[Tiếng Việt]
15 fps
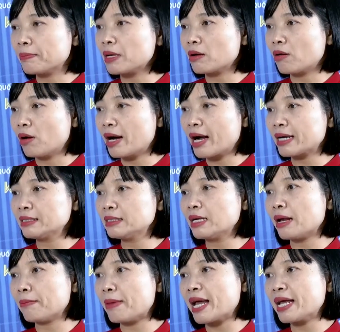đặc biệt khó khăn
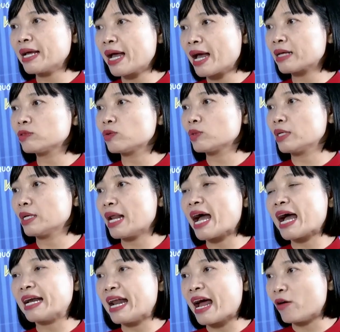như là bãi ngang rồi thì là
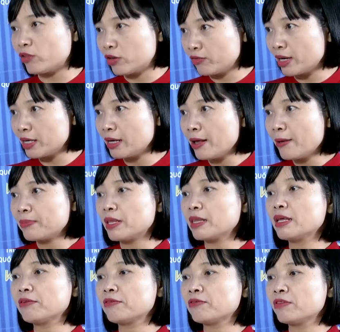hải đảo vân vân.
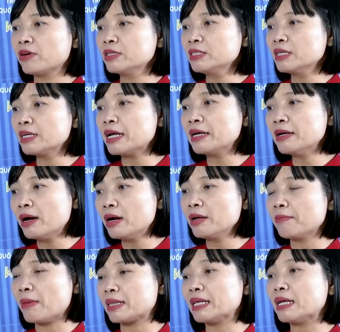Thì với những cái
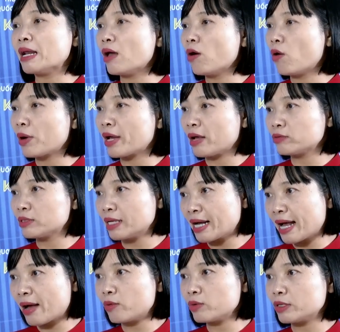nơi mà tỷ lệ hộ nghèo
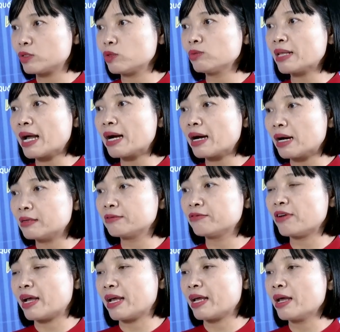rất cao thì chúng ta cần
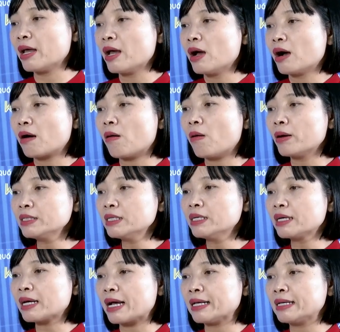phải có
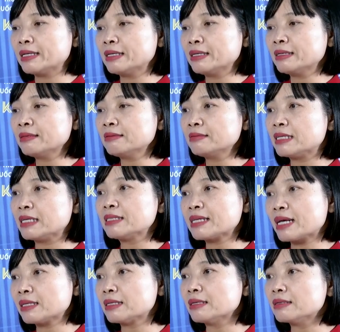những cái chính
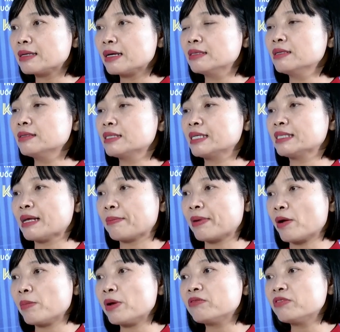sách từ cái chương trình giảm
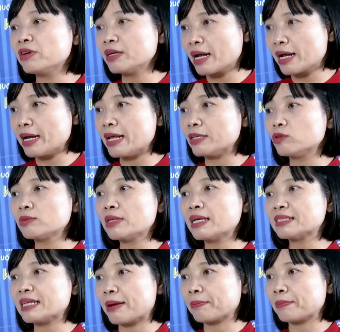nghèo bền vững này để chúng
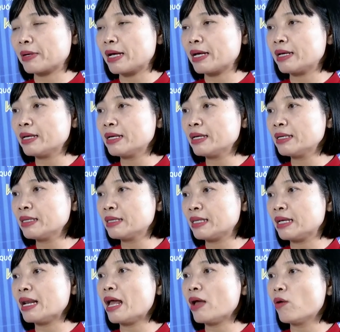ta giảm cái
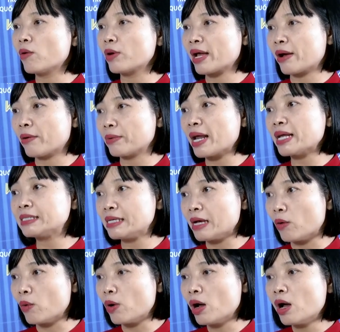tỷ lệ hộ nghèo đa
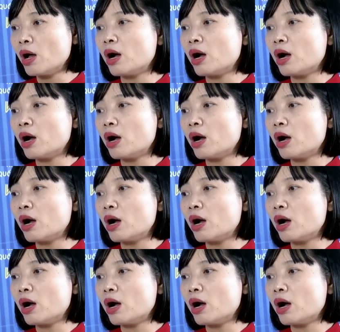chiều.